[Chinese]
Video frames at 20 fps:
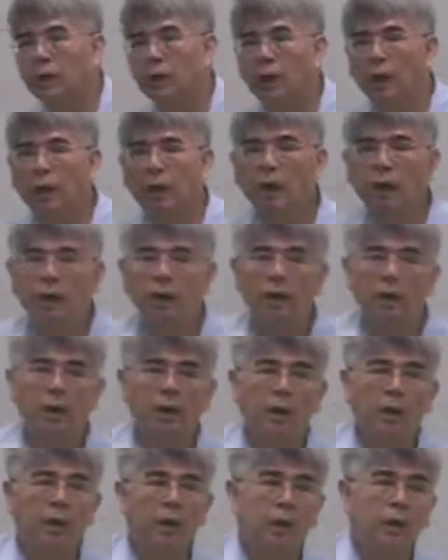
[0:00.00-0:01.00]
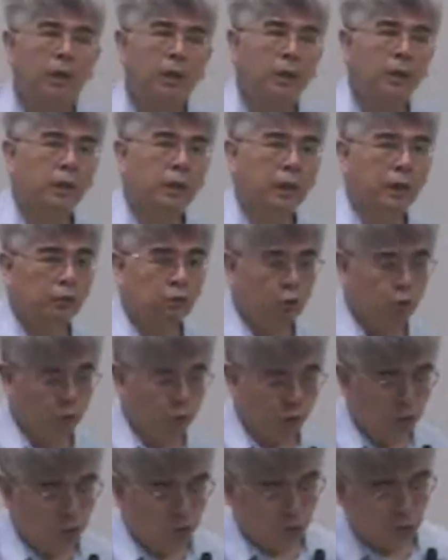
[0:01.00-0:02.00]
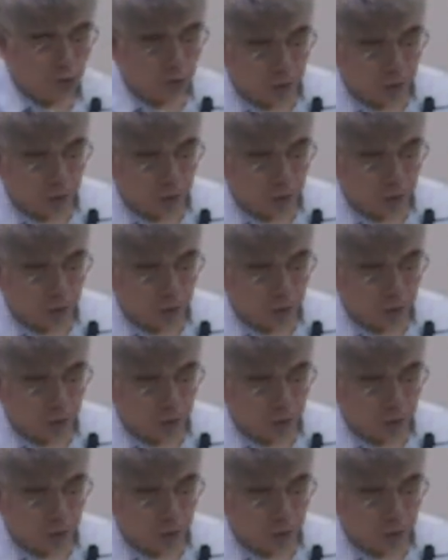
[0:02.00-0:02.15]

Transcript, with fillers: 啊，那你要拒